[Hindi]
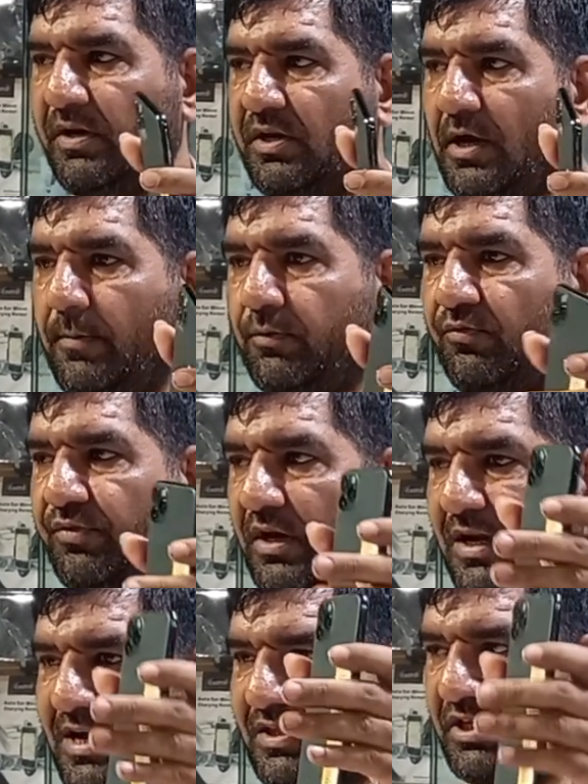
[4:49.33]
पीटीआर प्रूफ
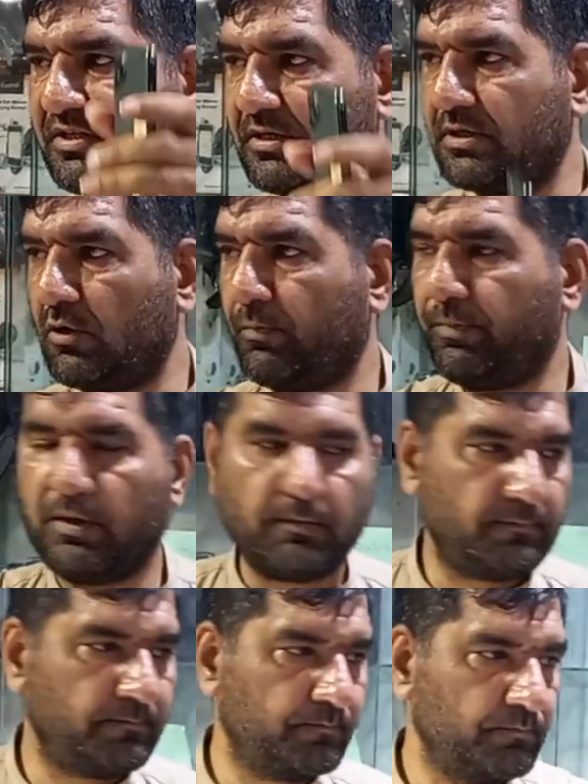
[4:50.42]
एक लाख तीस हज़ार रुपये